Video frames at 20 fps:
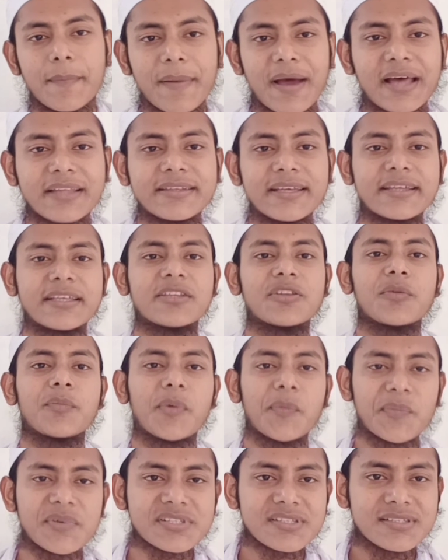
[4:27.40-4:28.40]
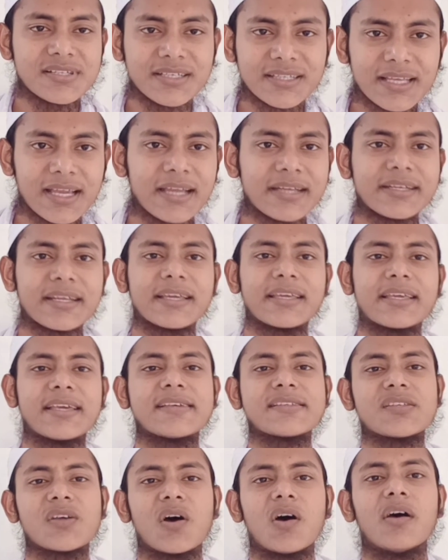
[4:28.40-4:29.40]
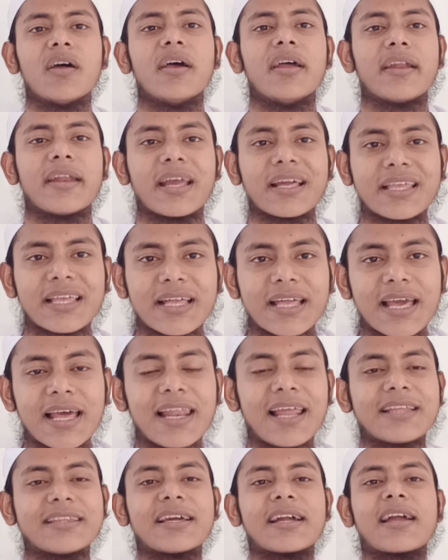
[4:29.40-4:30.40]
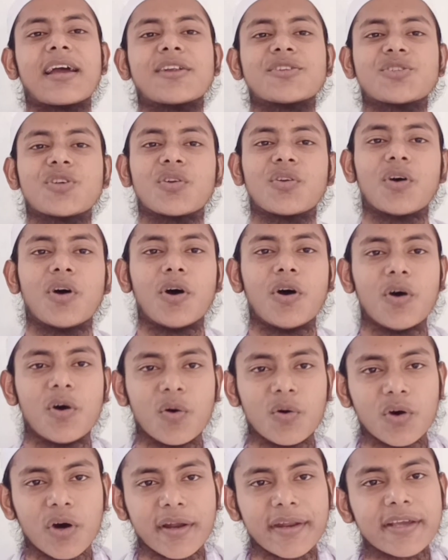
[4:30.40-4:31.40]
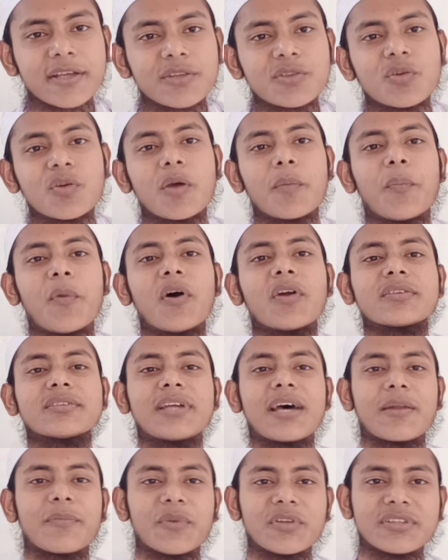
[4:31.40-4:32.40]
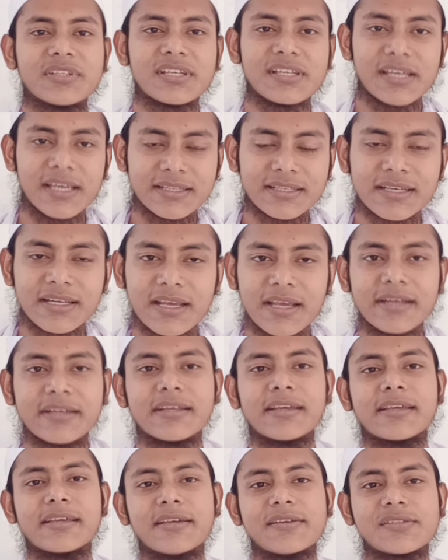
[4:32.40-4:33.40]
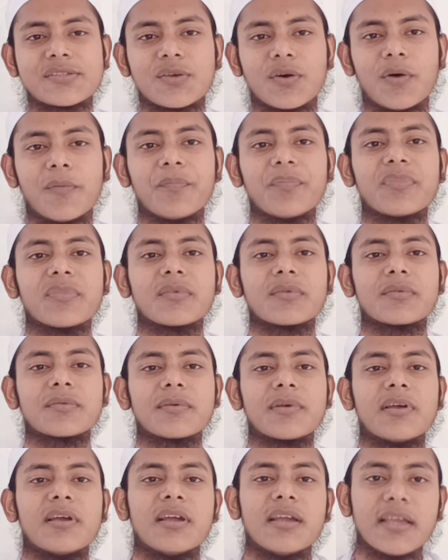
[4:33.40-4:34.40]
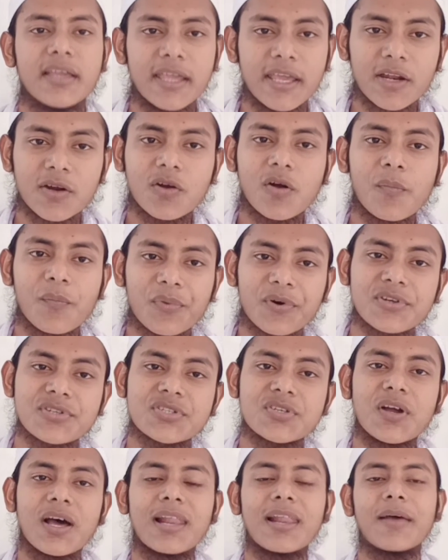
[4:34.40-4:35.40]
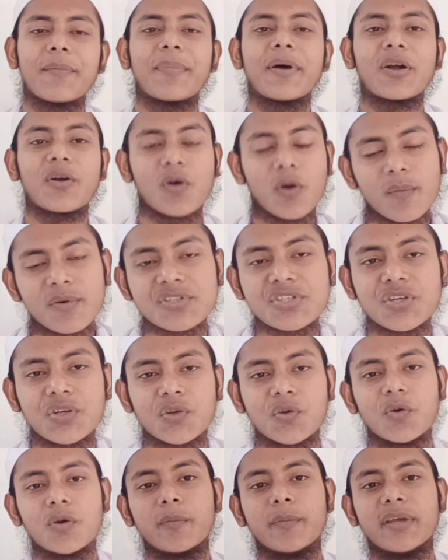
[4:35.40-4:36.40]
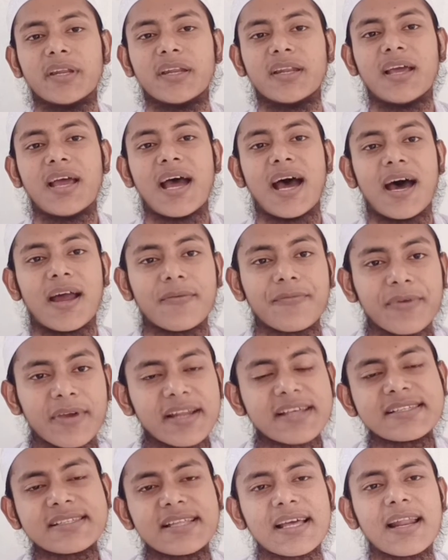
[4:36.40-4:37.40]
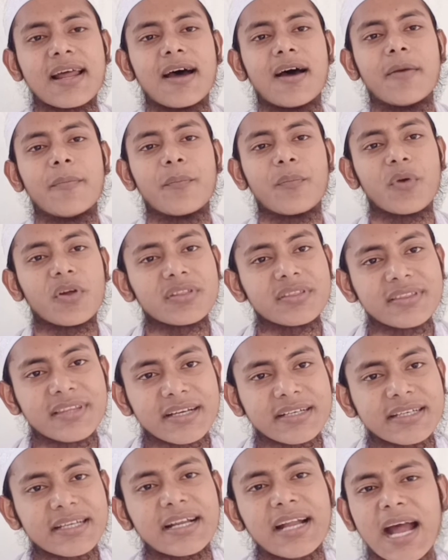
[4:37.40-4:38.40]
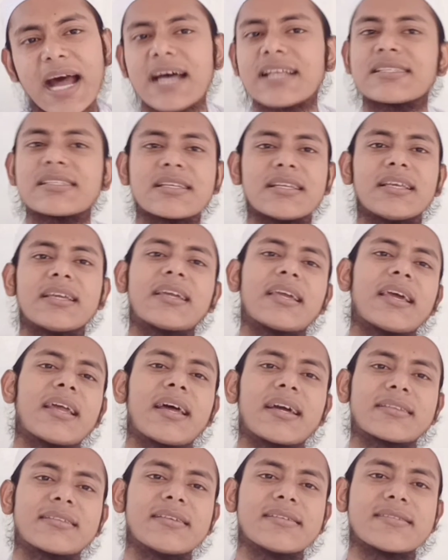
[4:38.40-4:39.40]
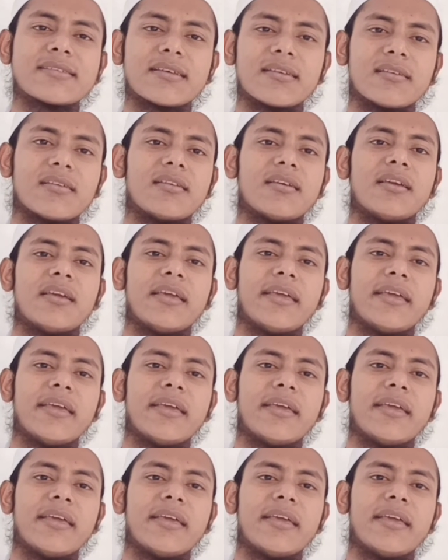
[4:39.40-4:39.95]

এ পা দিয়ে কি তুমি মসজিদে হেঁটে গিয়েছ নাকি খেলা দেখার জন্য অনেক দূরে পর্দার মধ্যে হেঁটে হেঁটে গিয়েছ এরকম প্রশ্ন আল্লাহ পাক অবশ্যই করবেন আর ফেরেস্তারা প্রত্যেকটি কাজ লিখে রাখতেছেন